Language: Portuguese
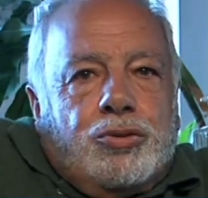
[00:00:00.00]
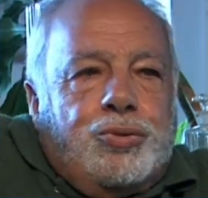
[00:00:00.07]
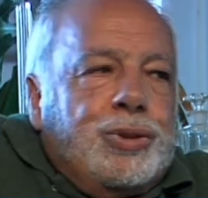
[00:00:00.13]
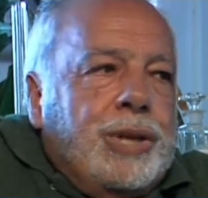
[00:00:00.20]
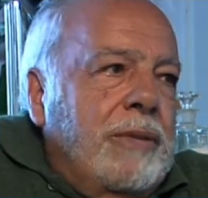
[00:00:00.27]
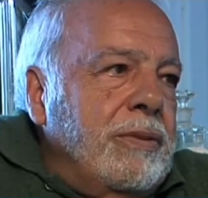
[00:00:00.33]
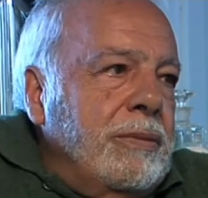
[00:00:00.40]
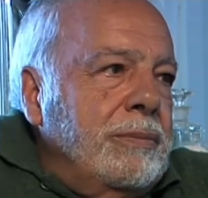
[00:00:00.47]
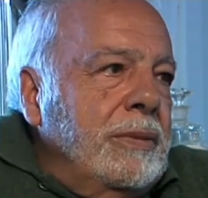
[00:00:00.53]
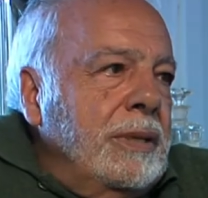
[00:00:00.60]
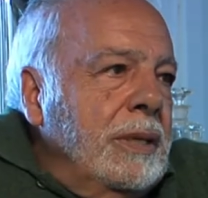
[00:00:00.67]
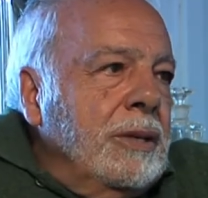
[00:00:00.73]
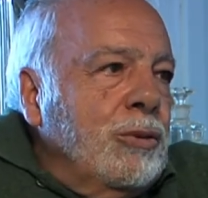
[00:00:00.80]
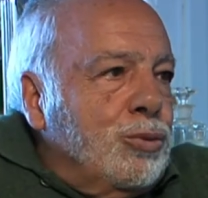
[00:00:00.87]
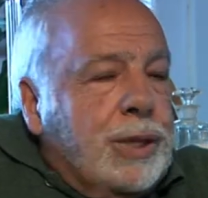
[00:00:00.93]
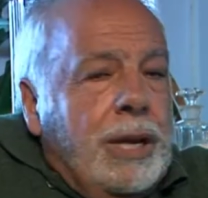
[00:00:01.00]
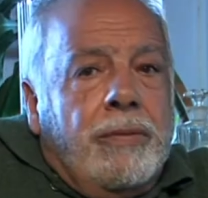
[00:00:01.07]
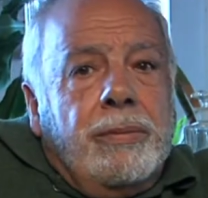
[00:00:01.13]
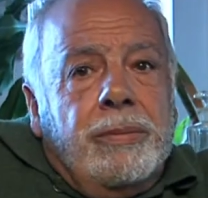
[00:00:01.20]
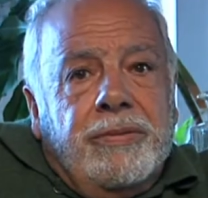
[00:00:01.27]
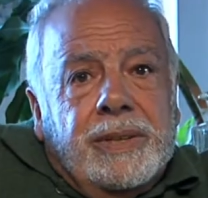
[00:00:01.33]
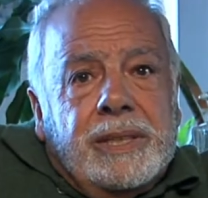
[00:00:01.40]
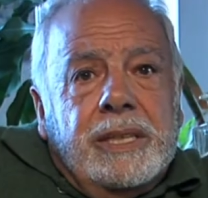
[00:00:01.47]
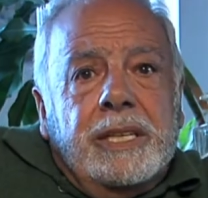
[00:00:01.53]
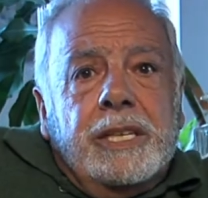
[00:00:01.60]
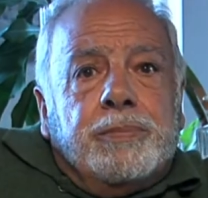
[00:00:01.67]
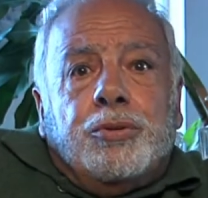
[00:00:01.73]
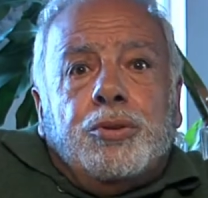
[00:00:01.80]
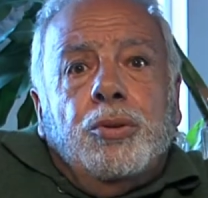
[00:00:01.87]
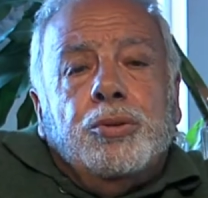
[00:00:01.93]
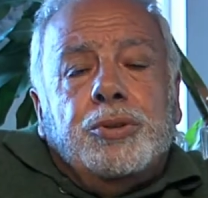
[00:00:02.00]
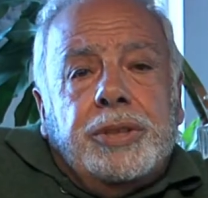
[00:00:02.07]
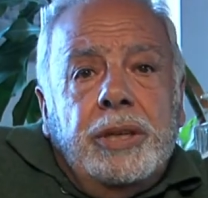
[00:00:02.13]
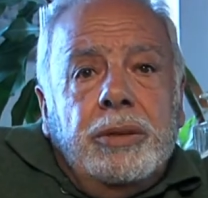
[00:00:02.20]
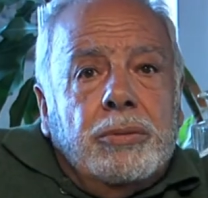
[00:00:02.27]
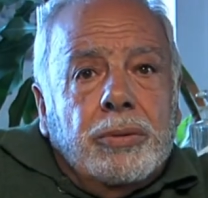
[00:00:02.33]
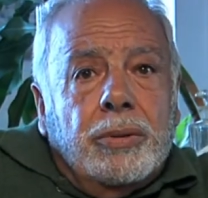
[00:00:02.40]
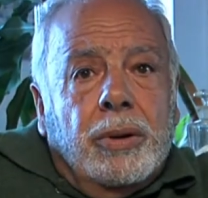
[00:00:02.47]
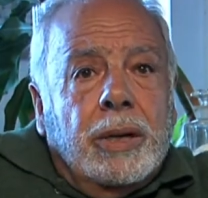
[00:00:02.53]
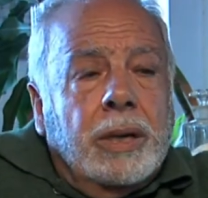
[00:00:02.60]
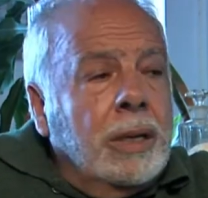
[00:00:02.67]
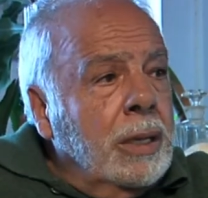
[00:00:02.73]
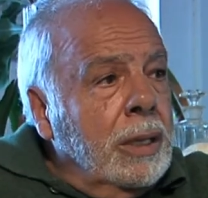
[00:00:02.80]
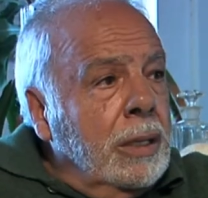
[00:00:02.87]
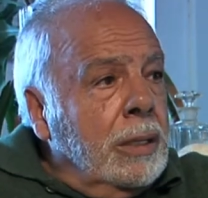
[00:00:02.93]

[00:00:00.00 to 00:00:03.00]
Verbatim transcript: gostava me custava a fazer isso porque não o sinto, não é?